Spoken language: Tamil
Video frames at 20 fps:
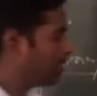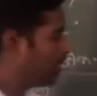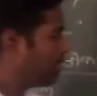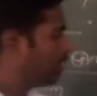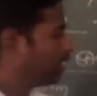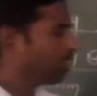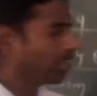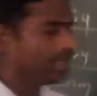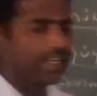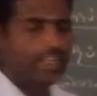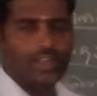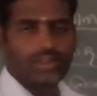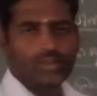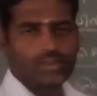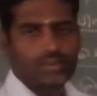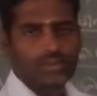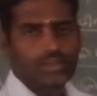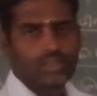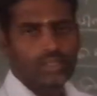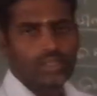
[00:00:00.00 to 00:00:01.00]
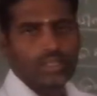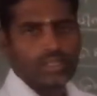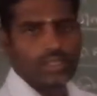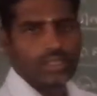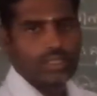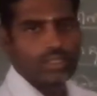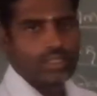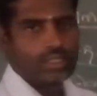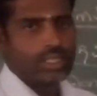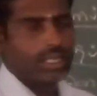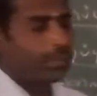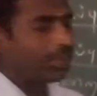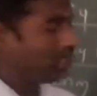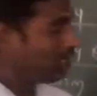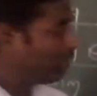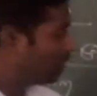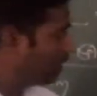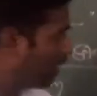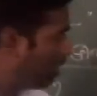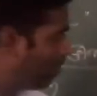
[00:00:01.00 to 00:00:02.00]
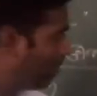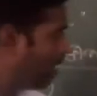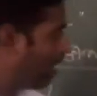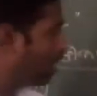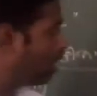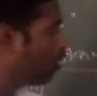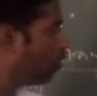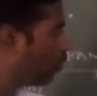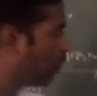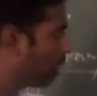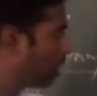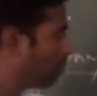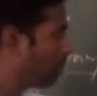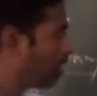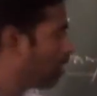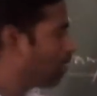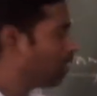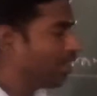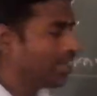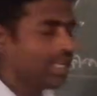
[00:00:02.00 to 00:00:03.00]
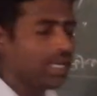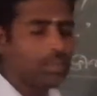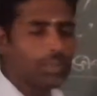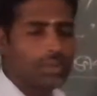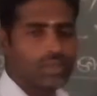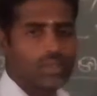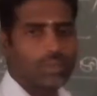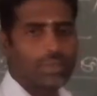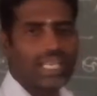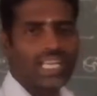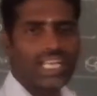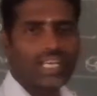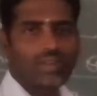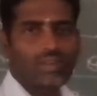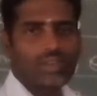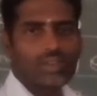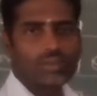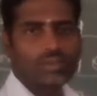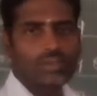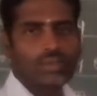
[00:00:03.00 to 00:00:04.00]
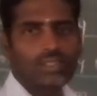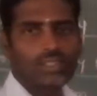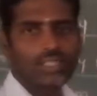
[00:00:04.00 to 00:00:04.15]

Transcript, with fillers: செட்டில் ஆகிடும் நம்மளுக்கு தேவையான நுரை மட்டும் என்ன பண்ணும் மேலே வரும்